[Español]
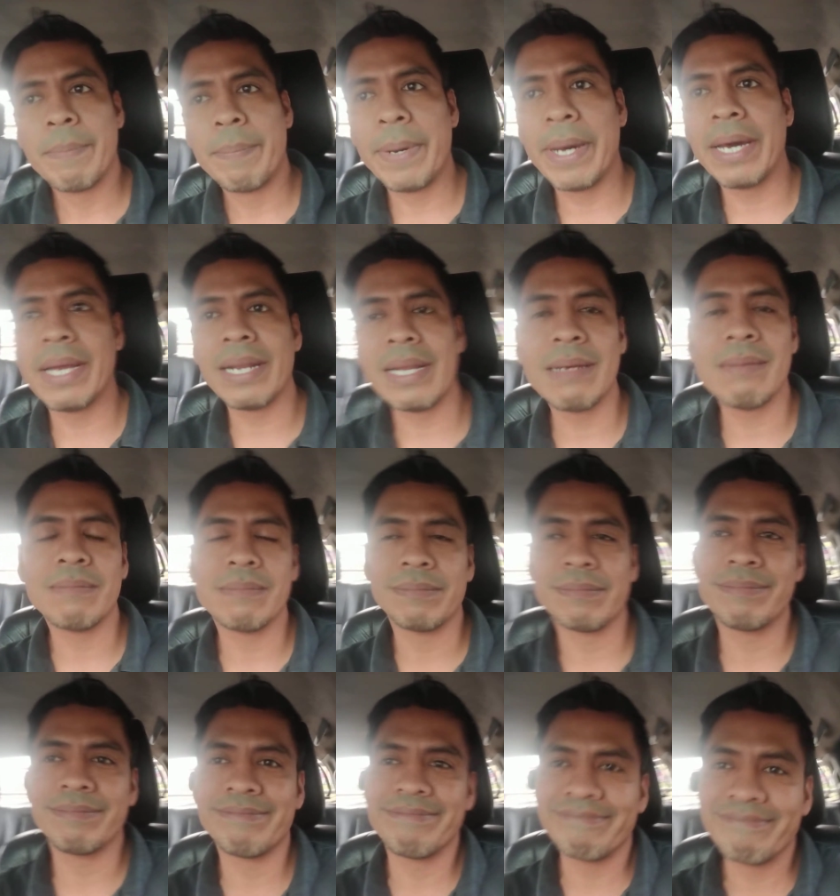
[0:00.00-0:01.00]
para
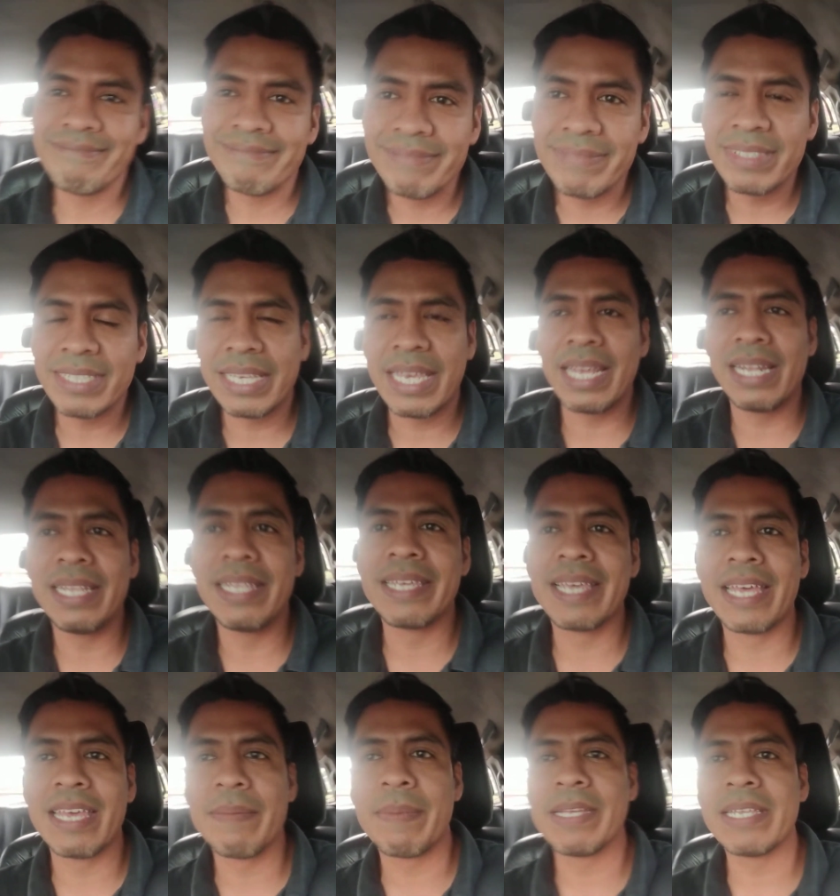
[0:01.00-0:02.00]
que el
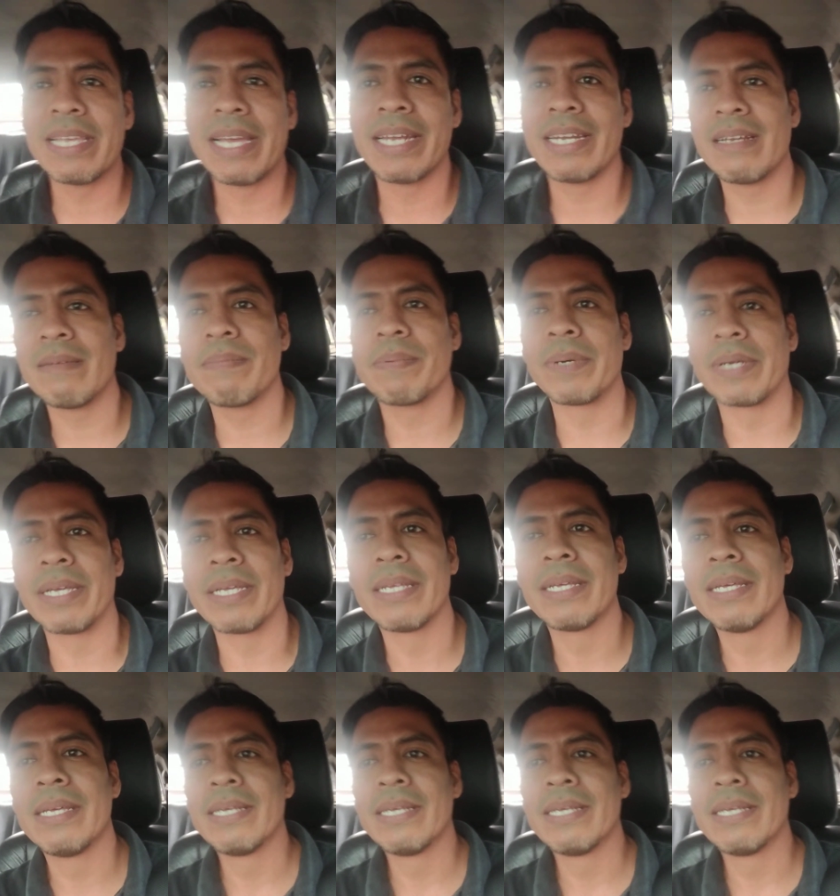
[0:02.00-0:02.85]
día de mañana pues